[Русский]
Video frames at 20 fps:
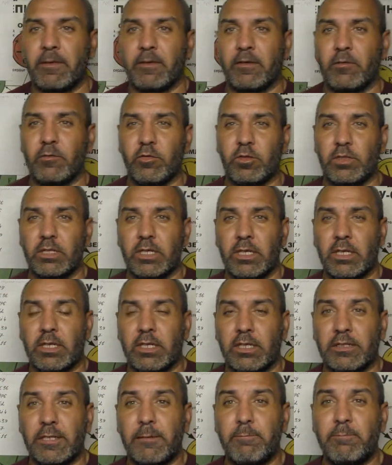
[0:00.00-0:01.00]
Вот.
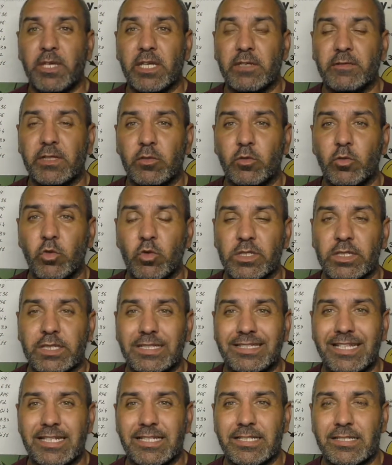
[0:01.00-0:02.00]
На первый курс
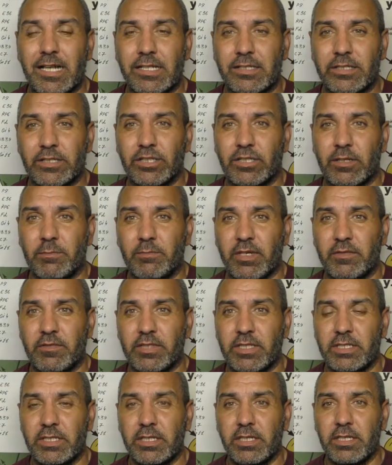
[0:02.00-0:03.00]
достаточно
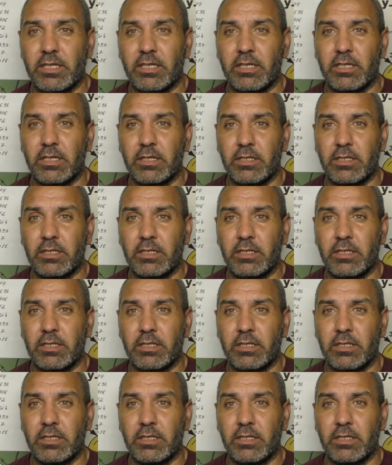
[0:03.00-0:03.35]
провести